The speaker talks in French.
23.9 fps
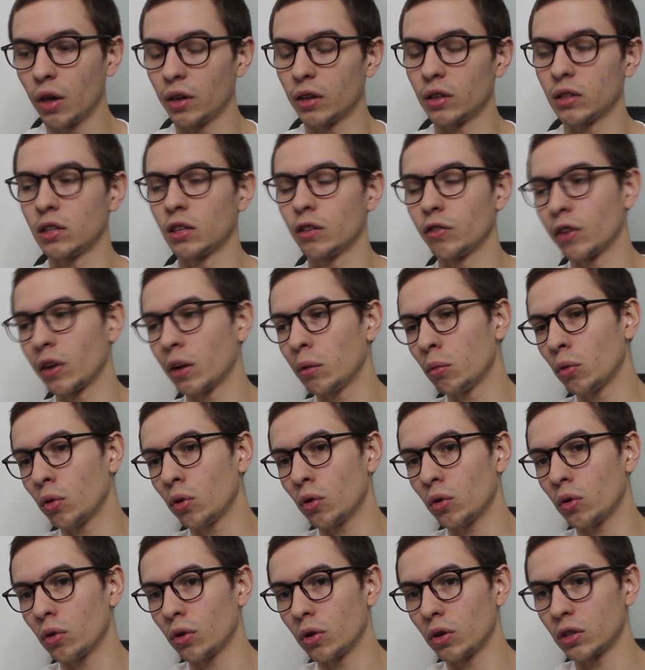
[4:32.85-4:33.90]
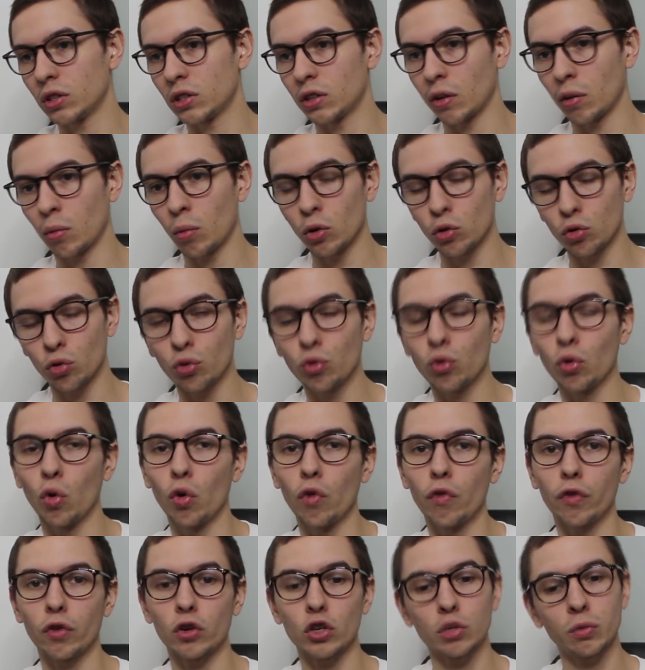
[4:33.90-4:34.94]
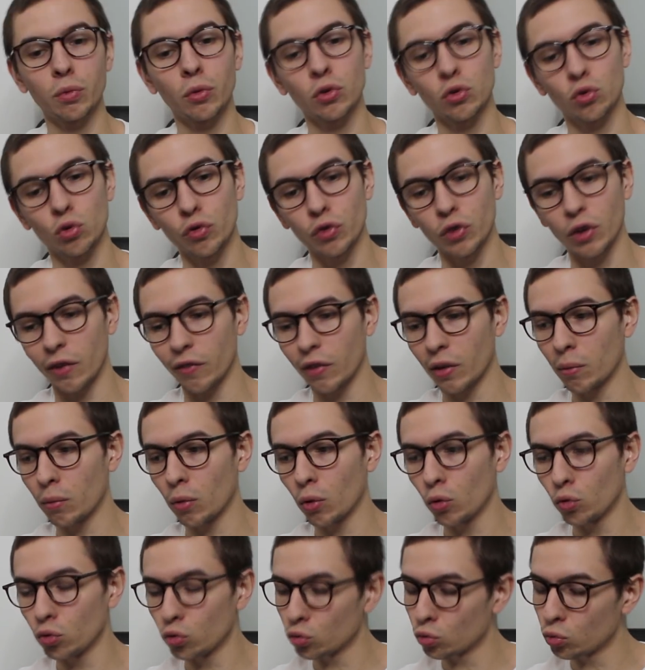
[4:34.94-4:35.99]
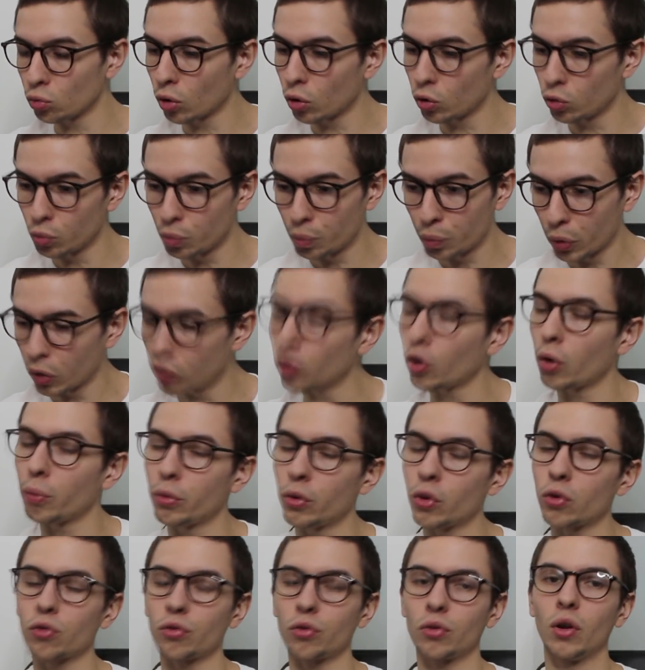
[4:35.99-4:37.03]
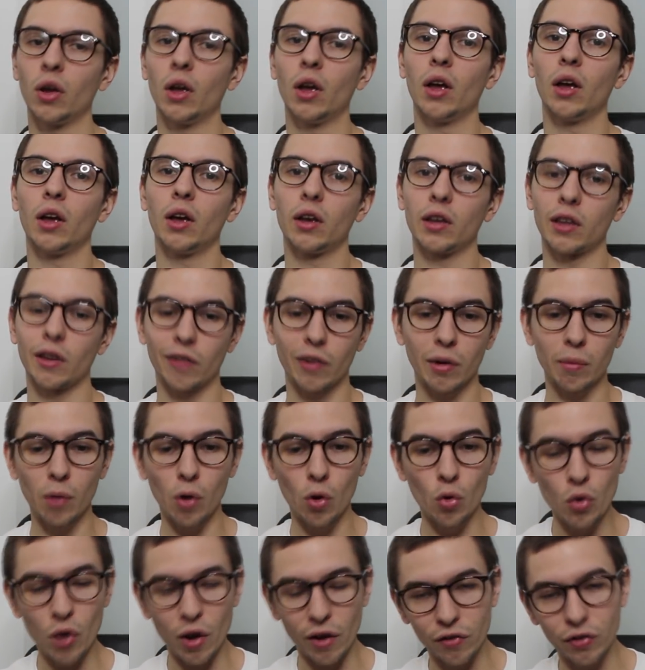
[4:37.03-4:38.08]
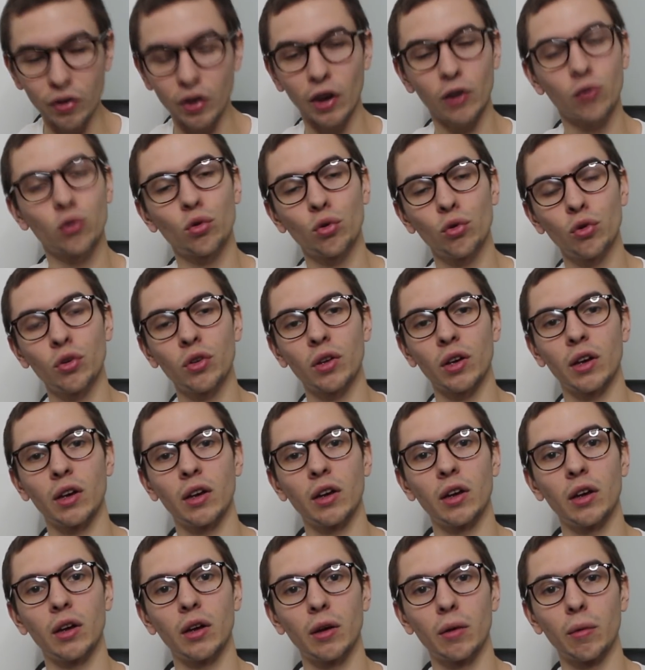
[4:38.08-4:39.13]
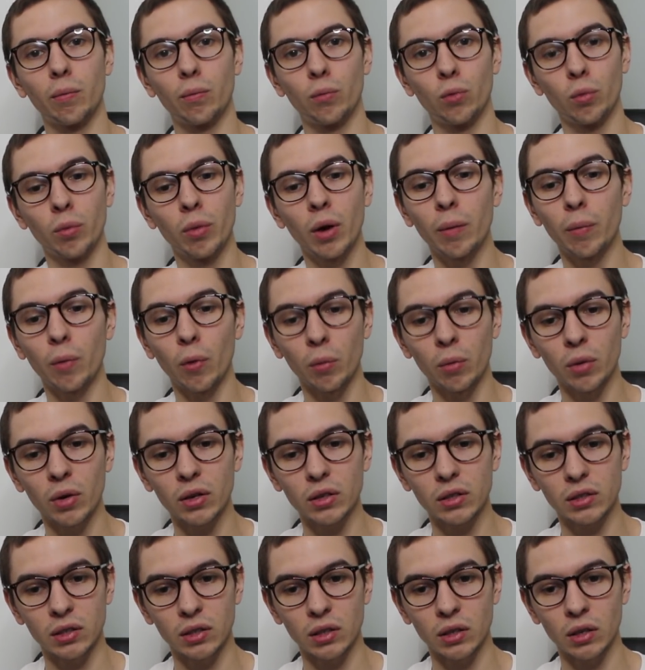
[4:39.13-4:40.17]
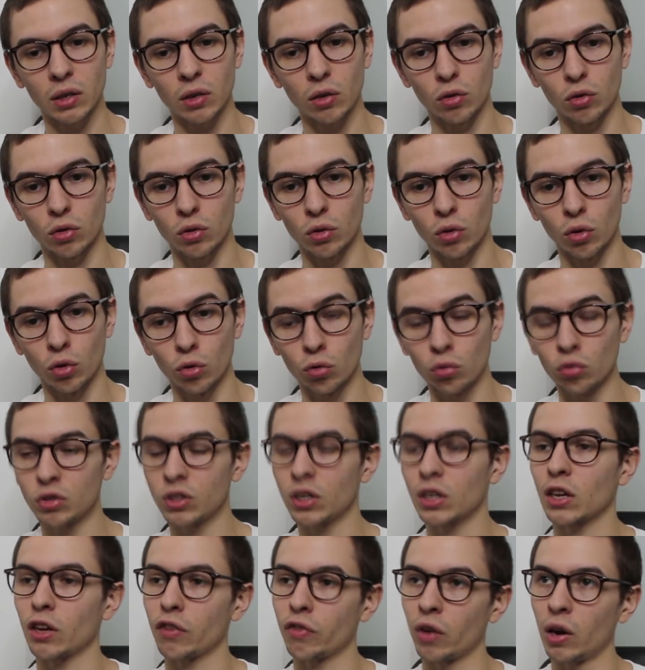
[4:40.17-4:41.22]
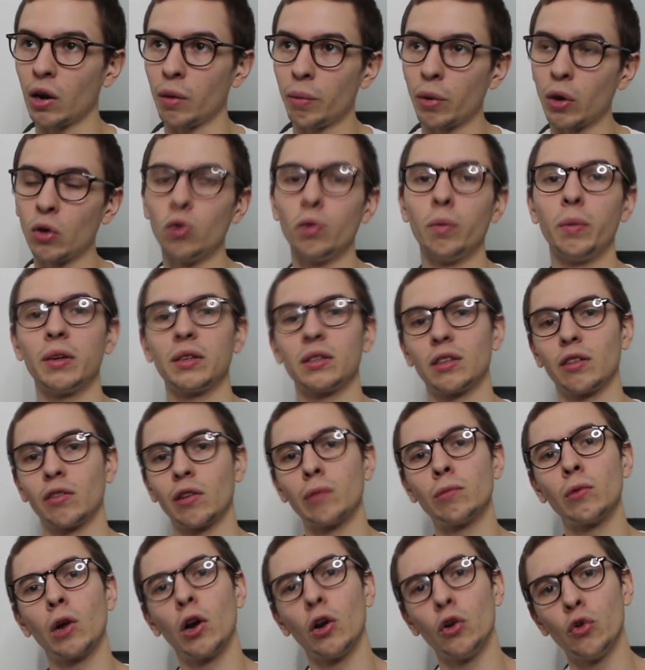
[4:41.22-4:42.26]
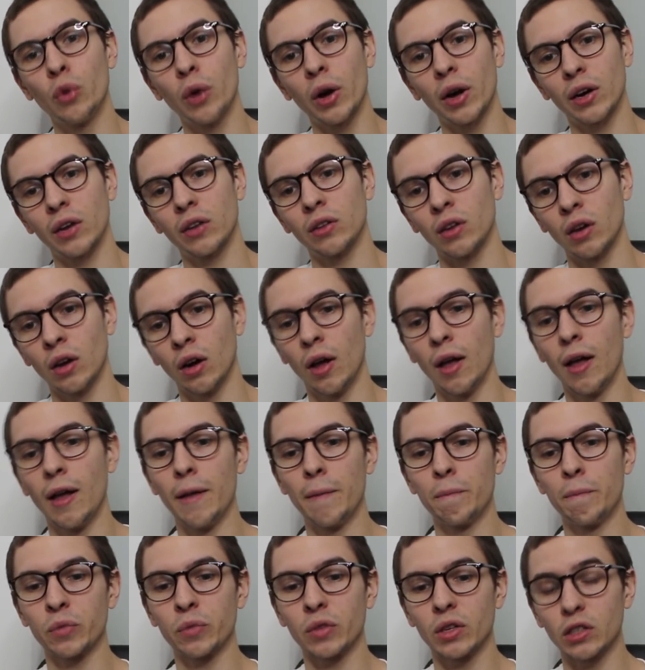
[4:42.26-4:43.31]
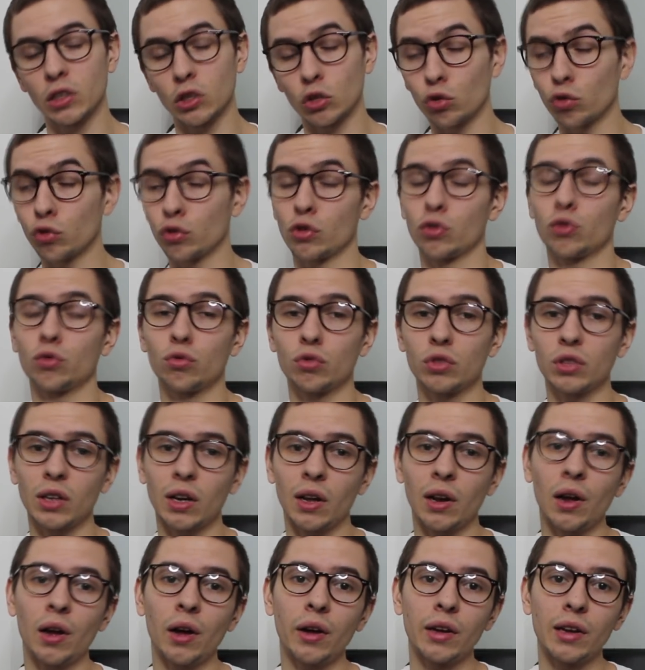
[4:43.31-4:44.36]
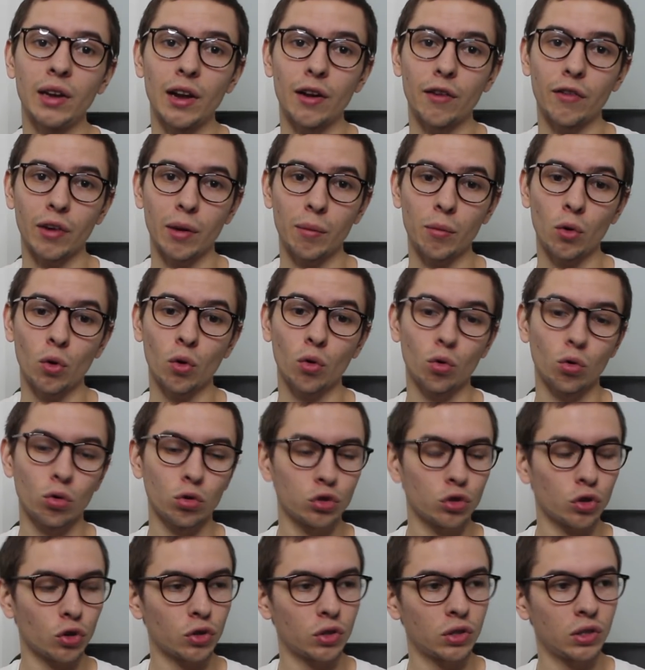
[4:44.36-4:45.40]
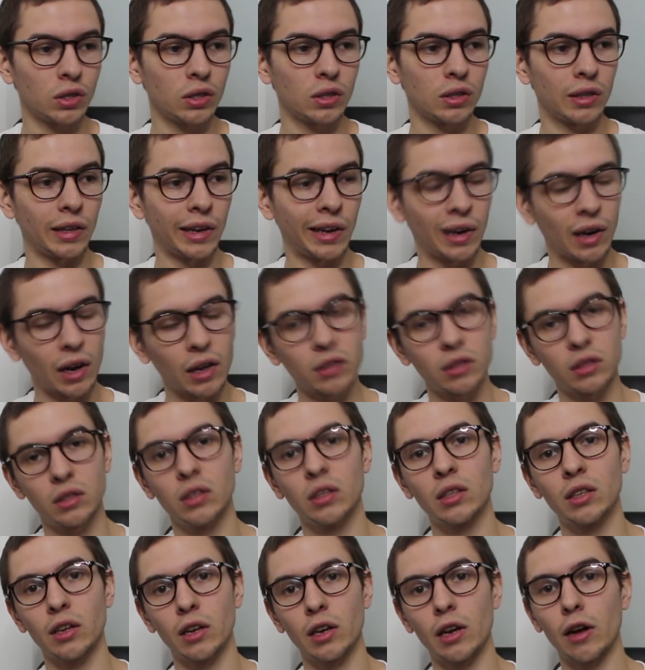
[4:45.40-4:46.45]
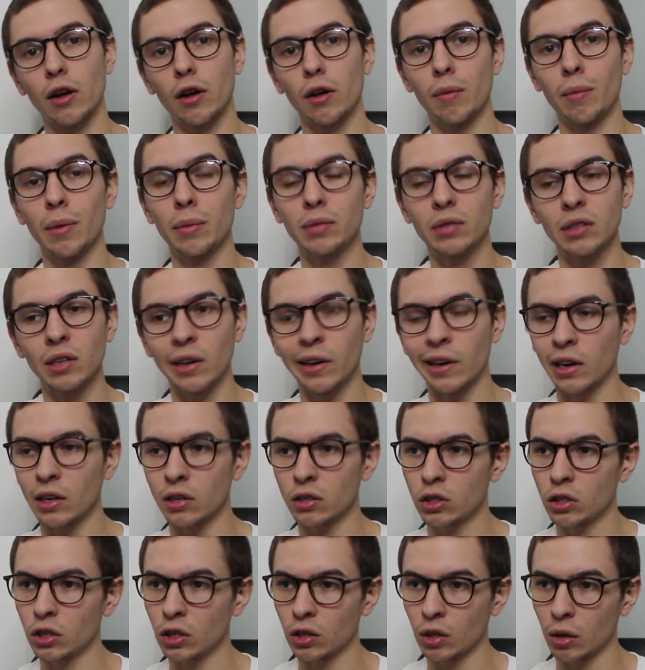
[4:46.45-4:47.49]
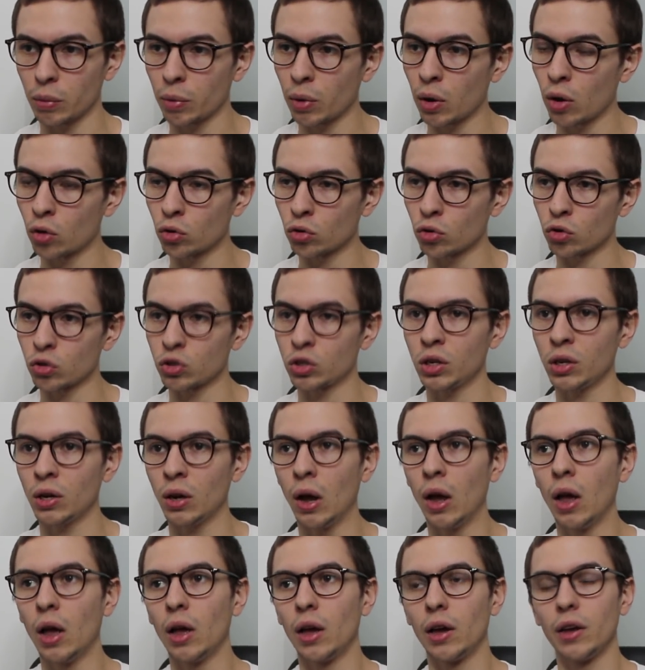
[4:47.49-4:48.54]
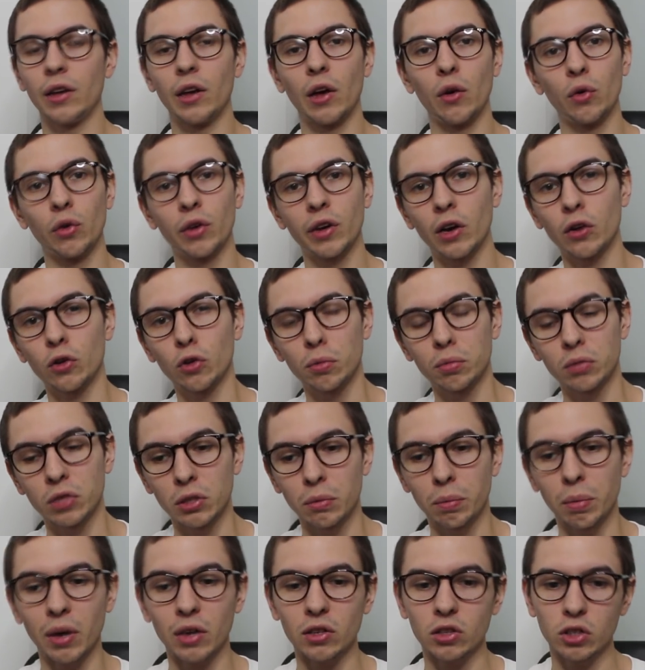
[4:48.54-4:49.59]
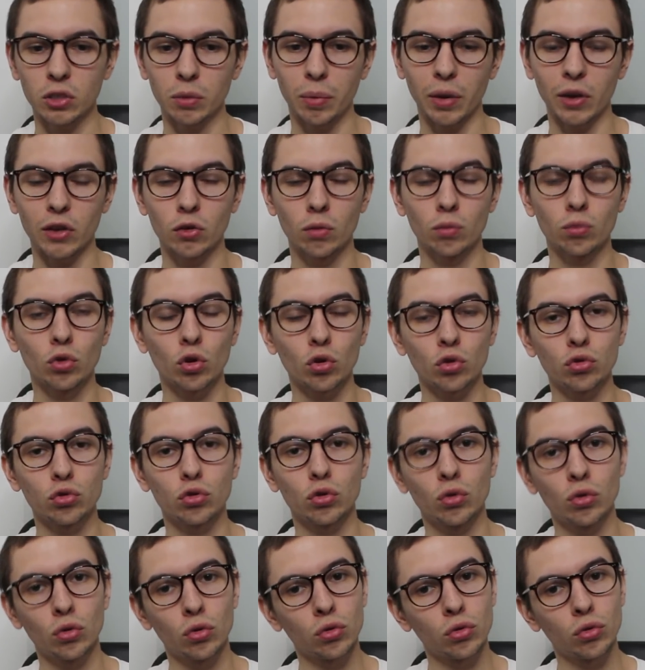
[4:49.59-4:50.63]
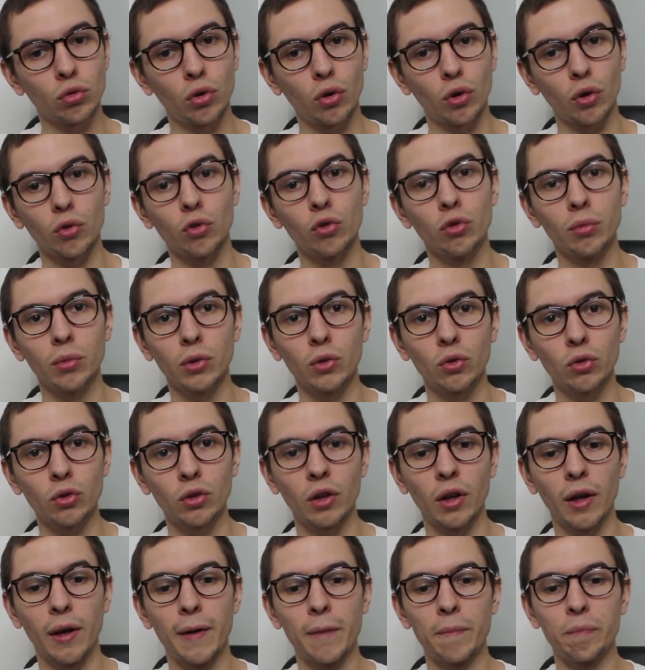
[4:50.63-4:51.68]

Et c'est vraiment, euh, c'est vraiment un truc de haut, Franchement, je trouve qu'il y a vraiment une, bonne ambiance. Il y a vraiment eu un vrai truc. Et Booba, pour moi, c'est euh, le concert qu'il fallait pas louper. C'était vraiment à l'U-Arena. Sachant que dans ce concert-là, il a vraiment ressorti des classiques. Il a, même si les classiques n'étaient pas en entier, il y a eu quelques petites parties, par exemple 30 secondes, 1 minute.